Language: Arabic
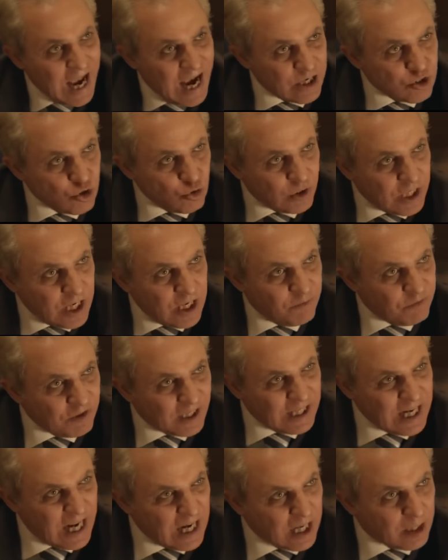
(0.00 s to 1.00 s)
ده عايزه يجيني في
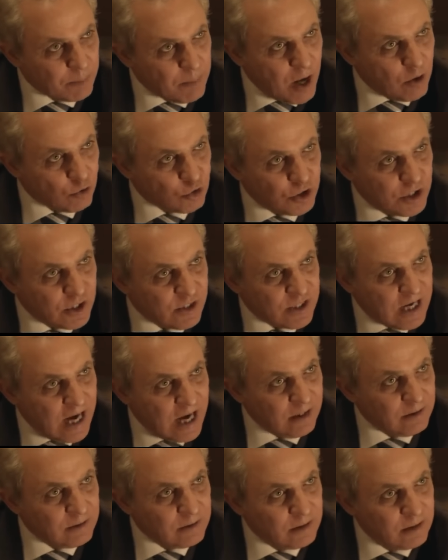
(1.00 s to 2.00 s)
خلال 24
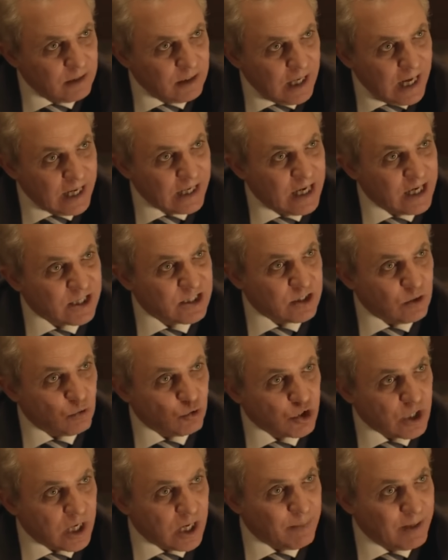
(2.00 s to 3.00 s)
ساعه اجهزه
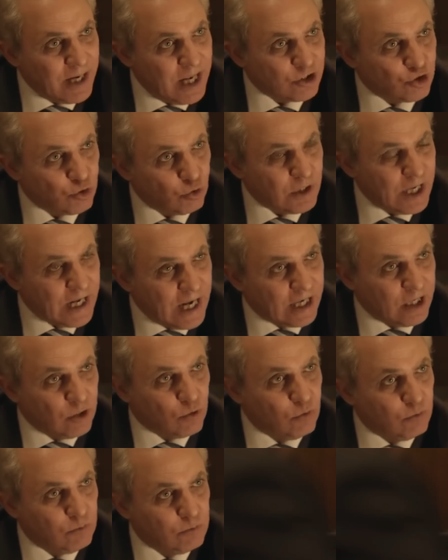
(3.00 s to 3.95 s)
الوزاره ملهاش شغلانه غيره